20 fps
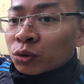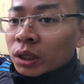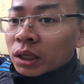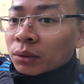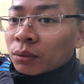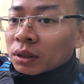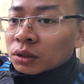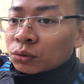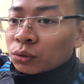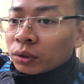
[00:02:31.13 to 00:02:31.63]
cái
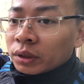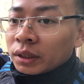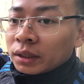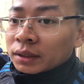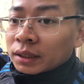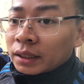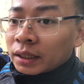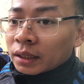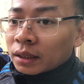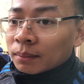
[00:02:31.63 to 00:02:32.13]
quả chuối này
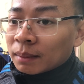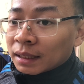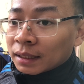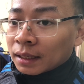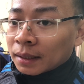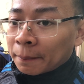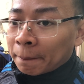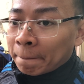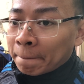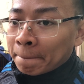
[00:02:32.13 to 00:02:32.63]
ra này các bác
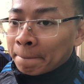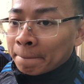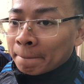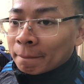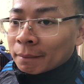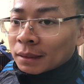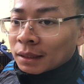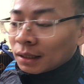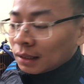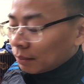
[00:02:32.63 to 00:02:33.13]
này,
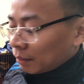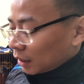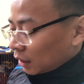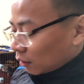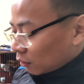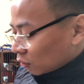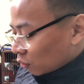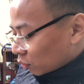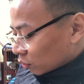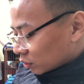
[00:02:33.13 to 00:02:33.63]
thì bắt
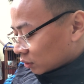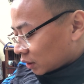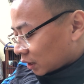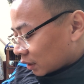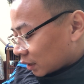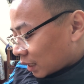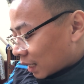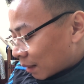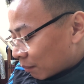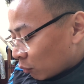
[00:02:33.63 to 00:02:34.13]
đầu đổ
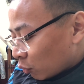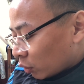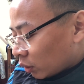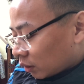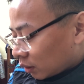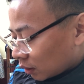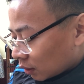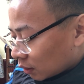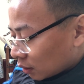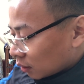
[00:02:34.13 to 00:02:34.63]
dần cám luôn,
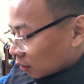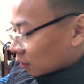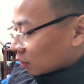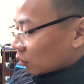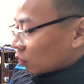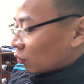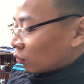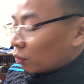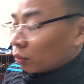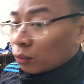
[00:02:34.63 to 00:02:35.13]

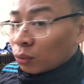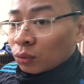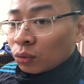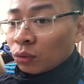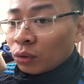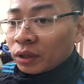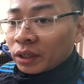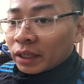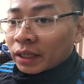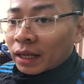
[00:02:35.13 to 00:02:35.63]
đổ
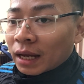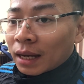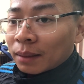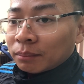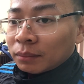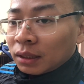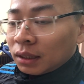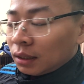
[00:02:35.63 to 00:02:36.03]
luôn cái cám